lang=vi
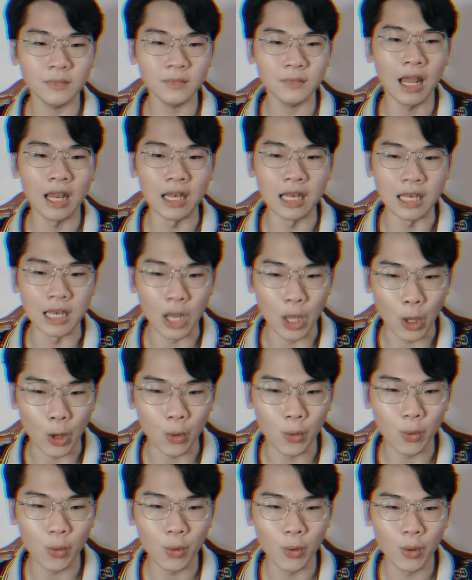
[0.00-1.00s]

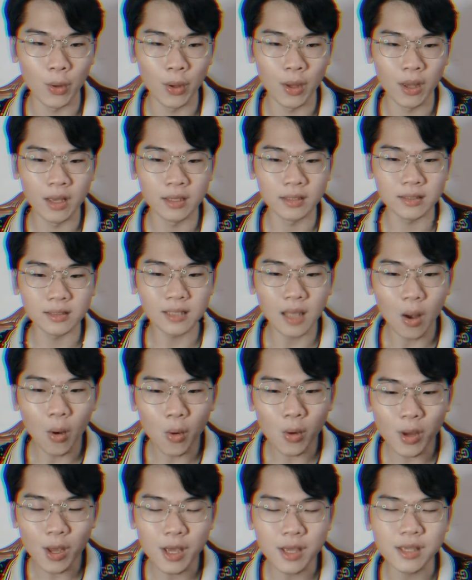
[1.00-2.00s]
Liệu
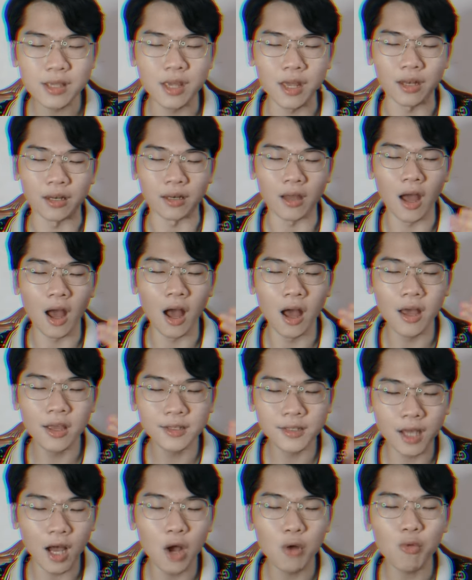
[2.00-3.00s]
sau khi nhìn thế
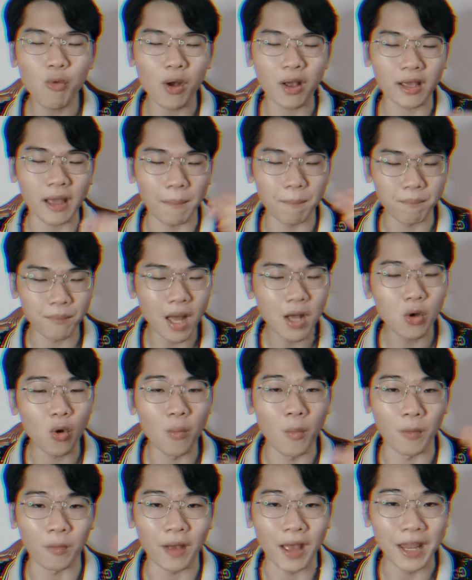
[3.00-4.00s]
giới qua cặp mắt của
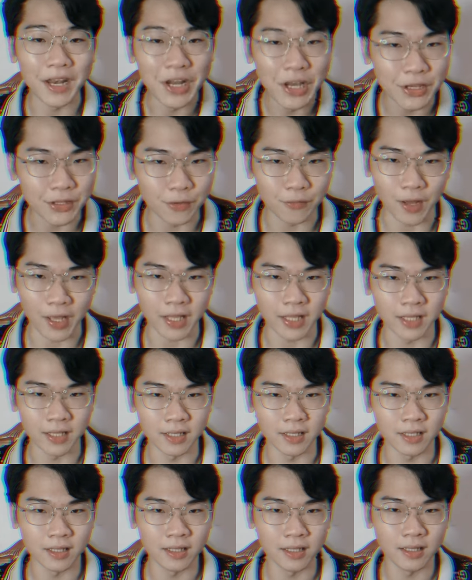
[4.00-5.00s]
một kẻ điên như vậy,
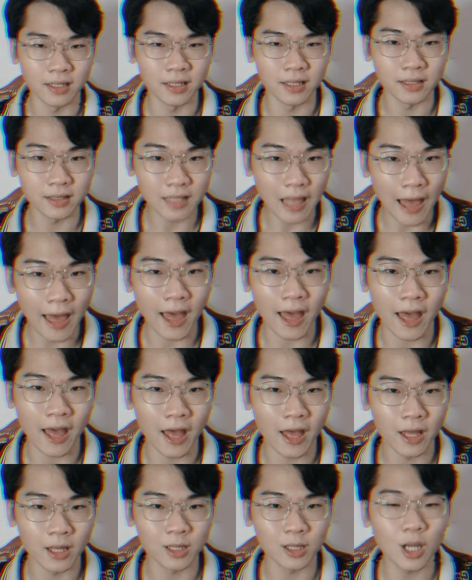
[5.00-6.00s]
ta
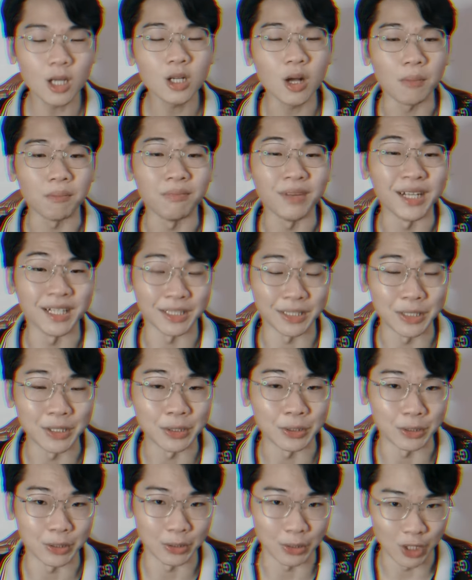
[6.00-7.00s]
có còn bình
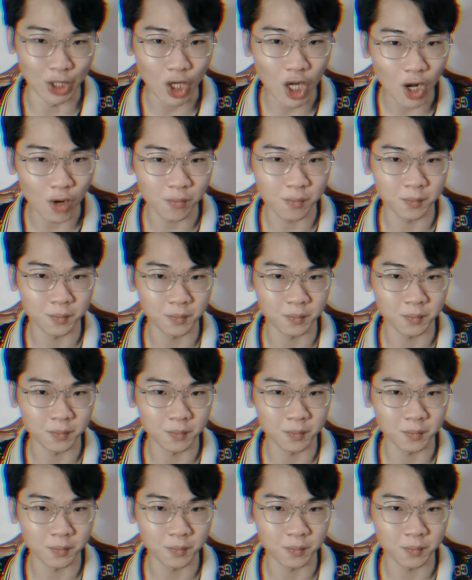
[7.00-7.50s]
thường được nữa không?